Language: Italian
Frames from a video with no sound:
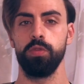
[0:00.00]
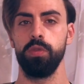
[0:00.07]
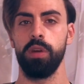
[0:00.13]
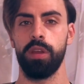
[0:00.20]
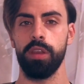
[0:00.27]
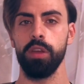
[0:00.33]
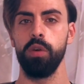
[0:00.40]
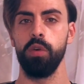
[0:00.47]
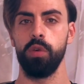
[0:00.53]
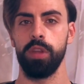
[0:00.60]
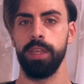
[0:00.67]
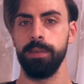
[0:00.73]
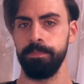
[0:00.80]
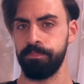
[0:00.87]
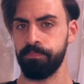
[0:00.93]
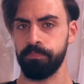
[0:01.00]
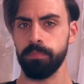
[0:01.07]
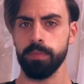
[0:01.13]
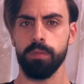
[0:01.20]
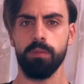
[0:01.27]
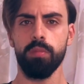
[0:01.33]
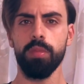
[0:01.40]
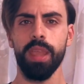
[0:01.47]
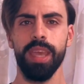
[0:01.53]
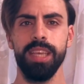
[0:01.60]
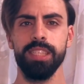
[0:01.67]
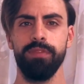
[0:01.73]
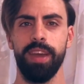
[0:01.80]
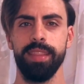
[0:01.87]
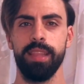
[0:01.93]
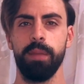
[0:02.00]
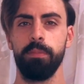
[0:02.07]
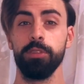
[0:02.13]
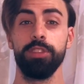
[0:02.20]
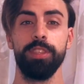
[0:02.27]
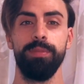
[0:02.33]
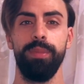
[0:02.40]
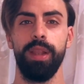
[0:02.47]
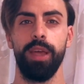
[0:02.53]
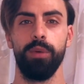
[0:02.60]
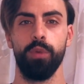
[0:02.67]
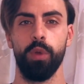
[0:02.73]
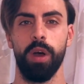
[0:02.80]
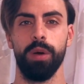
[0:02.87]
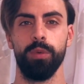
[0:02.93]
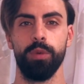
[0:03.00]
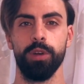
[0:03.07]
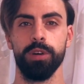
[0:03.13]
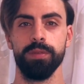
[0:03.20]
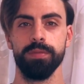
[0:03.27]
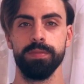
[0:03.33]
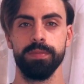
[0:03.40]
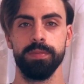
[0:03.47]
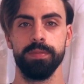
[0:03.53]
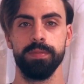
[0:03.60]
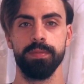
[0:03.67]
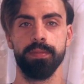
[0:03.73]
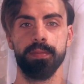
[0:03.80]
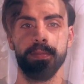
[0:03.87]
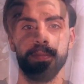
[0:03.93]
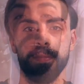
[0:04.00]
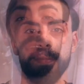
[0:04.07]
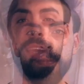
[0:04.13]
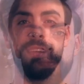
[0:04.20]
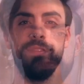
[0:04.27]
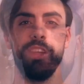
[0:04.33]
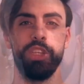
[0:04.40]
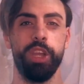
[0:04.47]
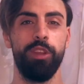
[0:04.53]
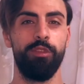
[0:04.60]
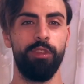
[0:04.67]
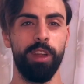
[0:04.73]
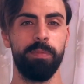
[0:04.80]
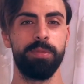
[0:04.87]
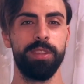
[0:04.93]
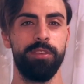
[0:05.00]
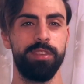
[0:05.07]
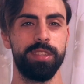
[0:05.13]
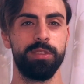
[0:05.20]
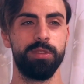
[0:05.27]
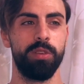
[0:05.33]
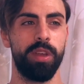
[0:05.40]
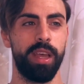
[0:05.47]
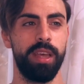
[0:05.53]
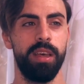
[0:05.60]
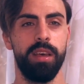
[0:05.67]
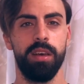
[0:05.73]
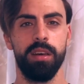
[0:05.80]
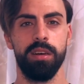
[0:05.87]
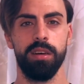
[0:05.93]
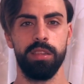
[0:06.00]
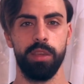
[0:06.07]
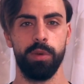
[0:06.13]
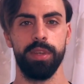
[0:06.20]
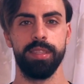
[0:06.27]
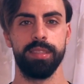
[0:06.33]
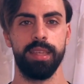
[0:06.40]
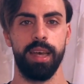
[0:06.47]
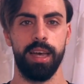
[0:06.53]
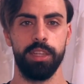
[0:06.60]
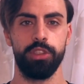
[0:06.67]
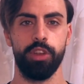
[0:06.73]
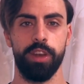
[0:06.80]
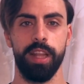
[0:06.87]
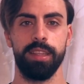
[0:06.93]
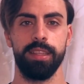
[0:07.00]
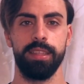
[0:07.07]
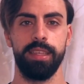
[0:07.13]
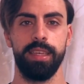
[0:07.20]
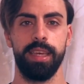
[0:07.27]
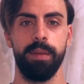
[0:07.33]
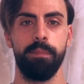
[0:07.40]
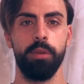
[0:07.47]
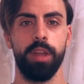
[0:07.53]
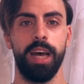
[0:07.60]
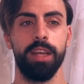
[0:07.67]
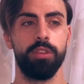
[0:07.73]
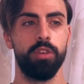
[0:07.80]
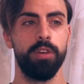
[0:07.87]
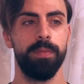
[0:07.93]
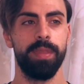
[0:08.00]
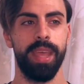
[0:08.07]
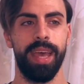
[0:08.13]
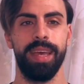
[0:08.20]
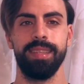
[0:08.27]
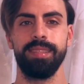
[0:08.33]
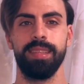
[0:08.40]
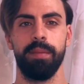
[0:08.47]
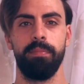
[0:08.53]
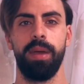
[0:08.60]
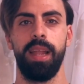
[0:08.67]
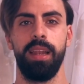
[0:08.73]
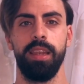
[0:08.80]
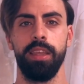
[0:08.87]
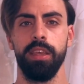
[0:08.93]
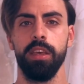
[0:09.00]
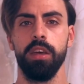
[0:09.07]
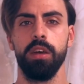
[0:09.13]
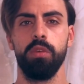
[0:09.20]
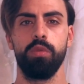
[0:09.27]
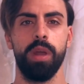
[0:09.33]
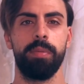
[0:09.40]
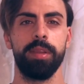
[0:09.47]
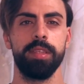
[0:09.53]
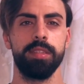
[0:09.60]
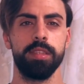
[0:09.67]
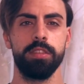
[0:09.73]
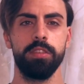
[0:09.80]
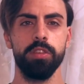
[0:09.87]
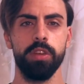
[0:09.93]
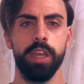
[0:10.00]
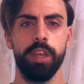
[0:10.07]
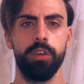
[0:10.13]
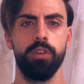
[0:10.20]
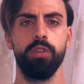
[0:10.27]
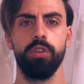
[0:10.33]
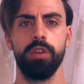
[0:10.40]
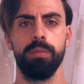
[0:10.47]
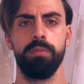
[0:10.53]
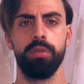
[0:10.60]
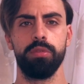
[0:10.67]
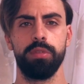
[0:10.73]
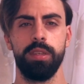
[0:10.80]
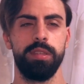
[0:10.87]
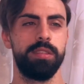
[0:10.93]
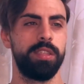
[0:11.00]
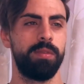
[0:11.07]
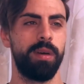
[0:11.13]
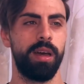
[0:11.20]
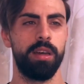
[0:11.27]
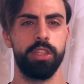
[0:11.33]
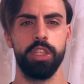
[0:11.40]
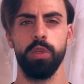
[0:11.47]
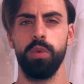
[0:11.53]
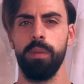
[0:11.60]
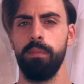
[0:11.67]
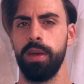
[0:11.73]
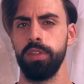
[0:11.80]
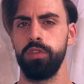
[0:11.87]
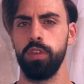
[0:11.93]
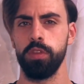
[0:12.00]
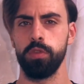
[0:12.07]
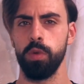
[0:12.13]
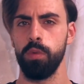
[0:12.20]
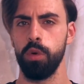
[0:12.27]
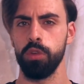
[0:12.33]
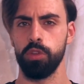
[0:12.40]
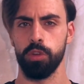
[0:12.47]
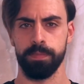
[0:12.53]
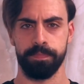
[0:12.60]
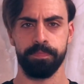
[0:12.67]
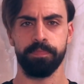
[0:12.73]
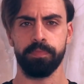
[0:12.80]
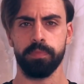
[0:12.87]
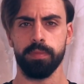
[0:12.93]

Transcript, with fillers: su Rigoni e sventa il possibile 1-1. Invece il flop difensore eh, di questa giornata di campionato è Sabelli. Una prestazione non bruttissima, 5,5 il suo voto,